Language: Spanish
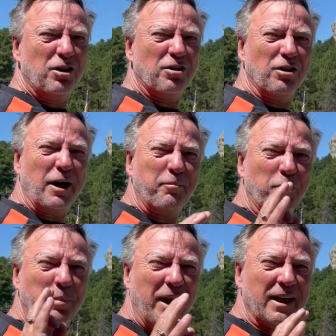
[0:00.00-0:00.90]
ojo las
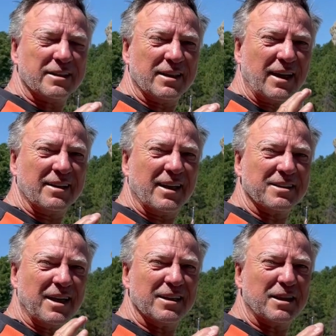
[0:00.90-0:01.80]
pupilas están
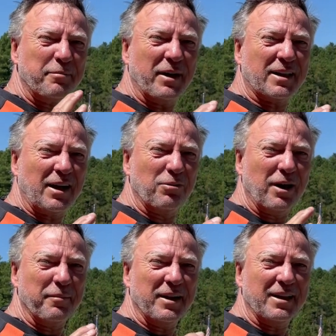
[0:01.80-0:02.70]
talladas
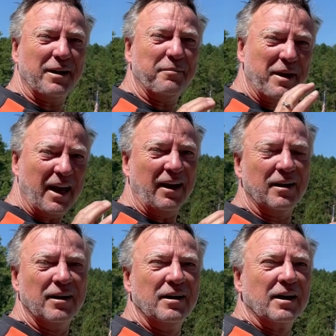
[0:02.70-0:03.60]
espectacularmente bien
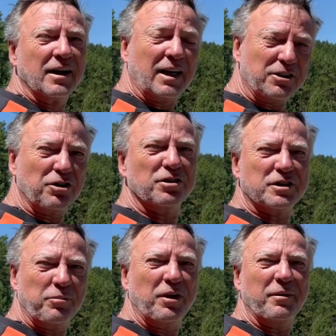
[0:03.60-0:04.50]
que solo
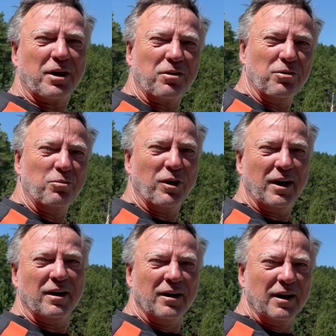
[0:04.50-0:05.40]
se puede ver con un
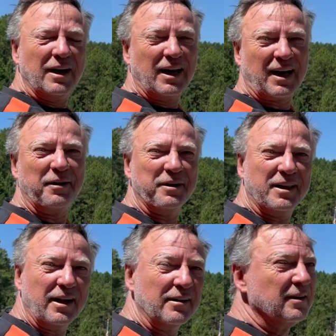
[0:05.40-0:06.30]
buen larga
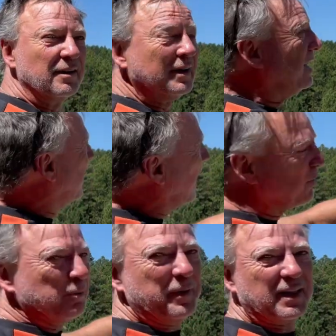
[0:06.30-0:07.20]
vista.
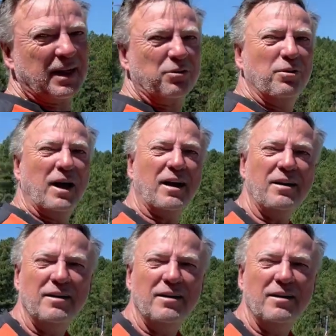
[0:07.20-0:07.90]
Algo espectacular,